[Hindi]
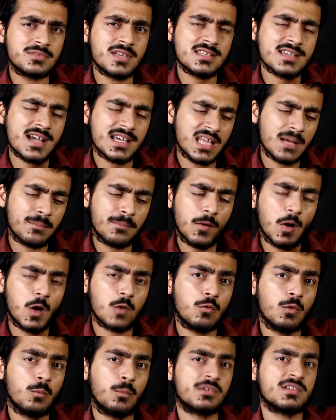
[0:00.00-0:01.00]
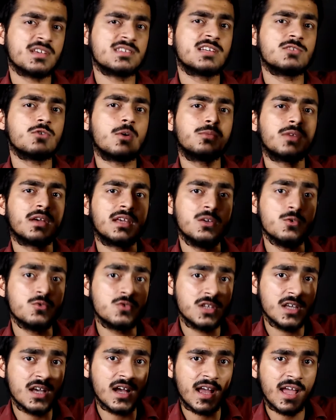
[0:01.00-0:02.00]
सबसे ज़्यादा पावरफुल प्रोसेसर जो अब तक
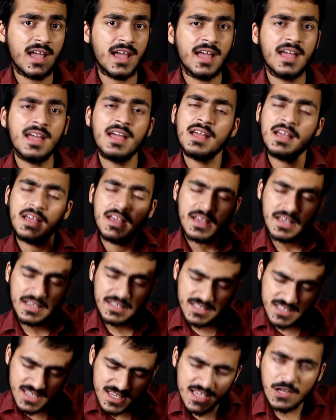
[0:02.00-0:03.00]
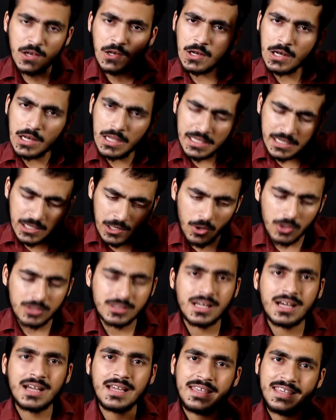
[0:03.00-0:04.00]
यूज़ किया गया है ये
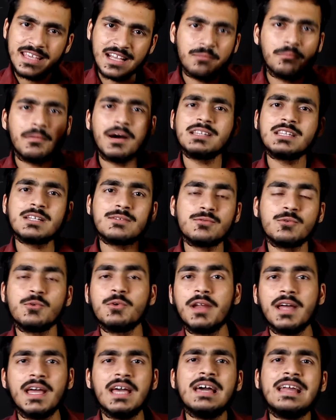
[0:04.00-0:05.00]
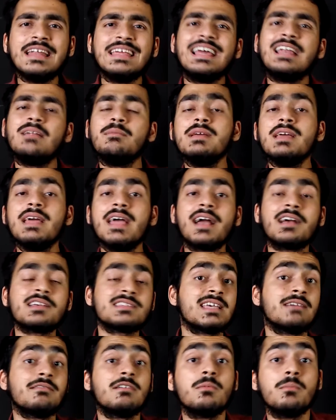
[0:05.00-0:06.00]
इकलौता एकमात्र फ़ोन है रियलमी
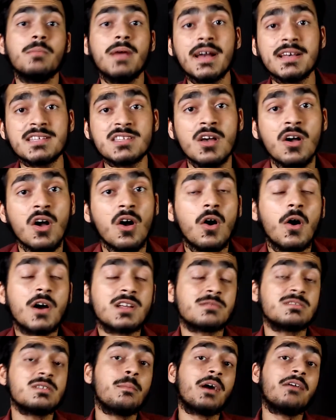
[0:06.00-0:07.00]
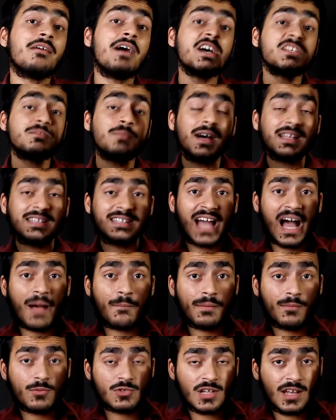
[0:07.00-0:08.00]
एक्स सेवन मैक्स और सबसे बकवास बात
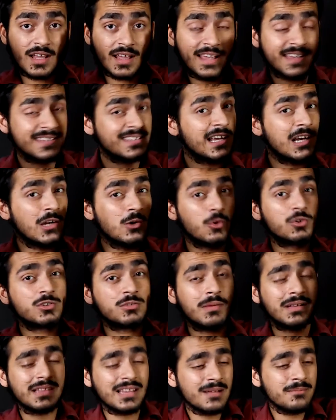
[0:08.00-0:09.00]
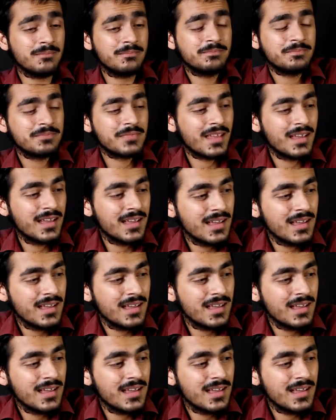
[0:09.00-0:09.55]
यहाँ पे मुझे लगे इसके लुक्स मतलब